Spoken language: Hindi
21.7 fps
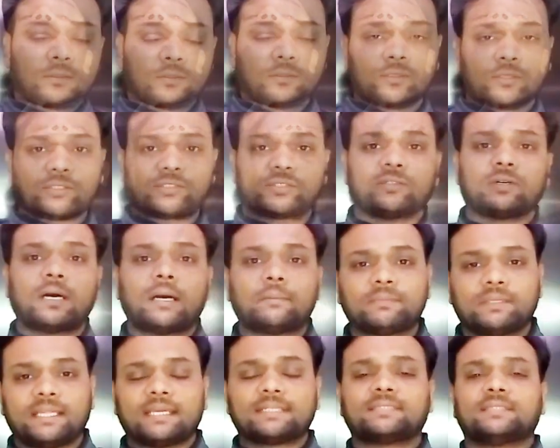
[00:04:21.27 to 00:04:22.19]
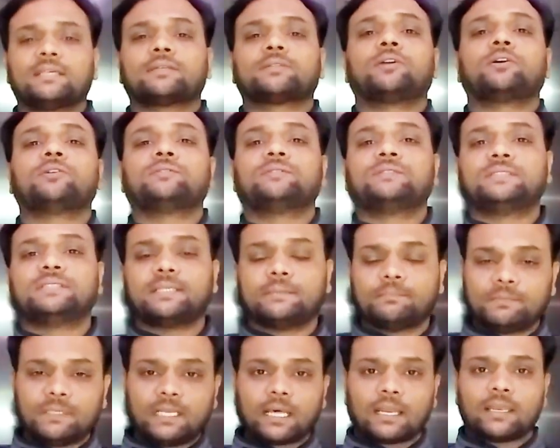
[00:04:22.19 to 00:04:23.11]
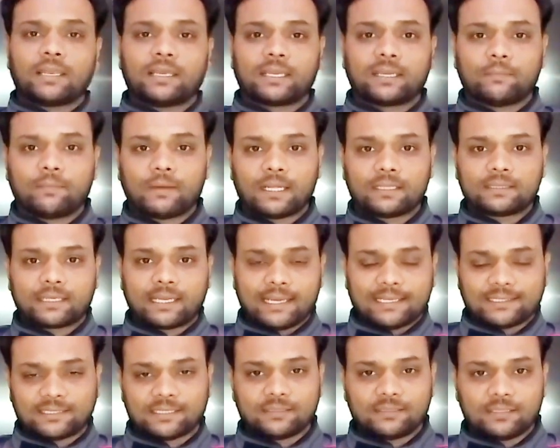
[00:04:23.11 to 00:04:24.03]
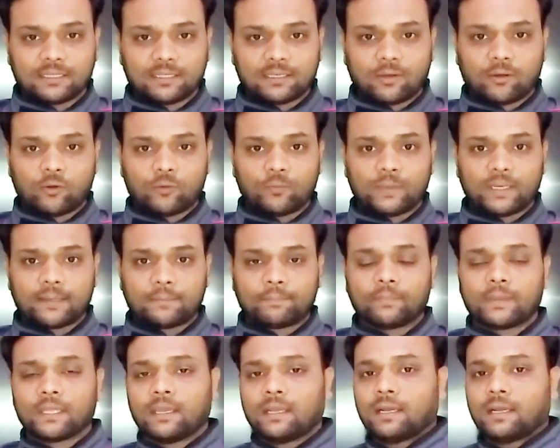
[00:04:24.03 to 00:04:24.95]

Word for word: तो दोस्तों आप देख सकते हो जिप डालने के बाद कैसे दिख रहा हूँ मैं